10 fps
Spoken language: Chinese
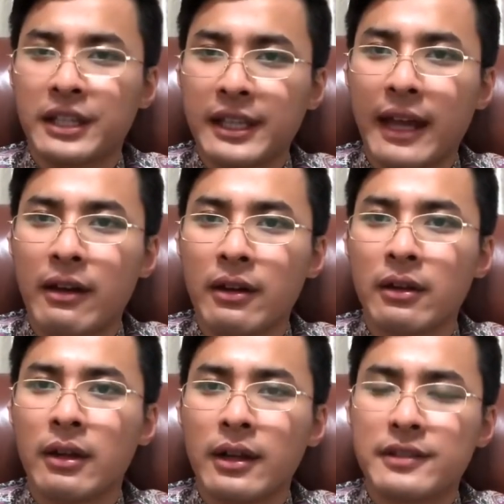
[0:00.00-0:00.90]
念，
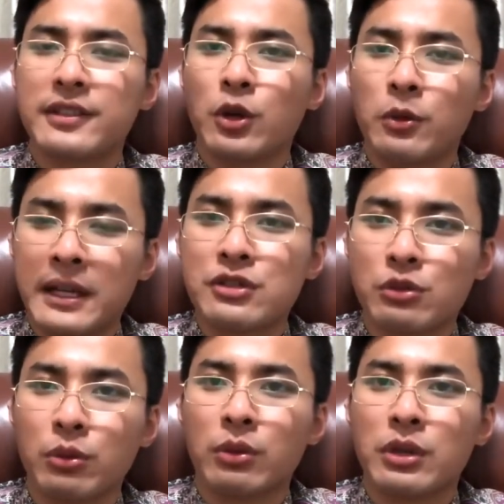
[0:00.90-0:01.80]
自由民
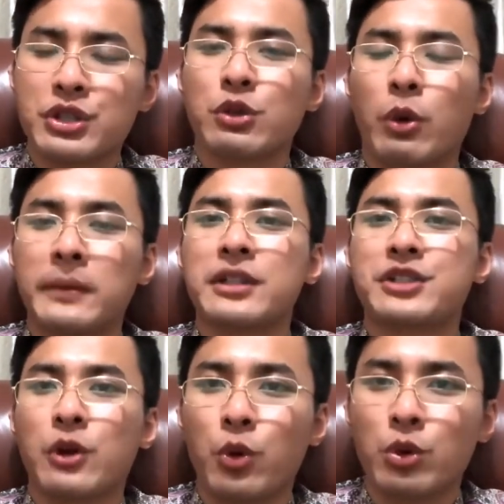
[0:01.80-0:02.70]
主是我们的
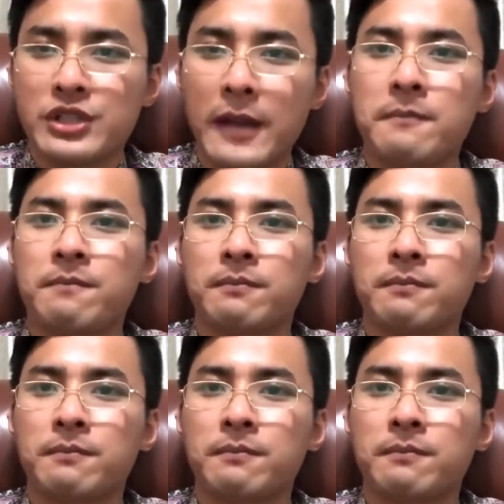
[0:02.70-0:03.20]
守护神。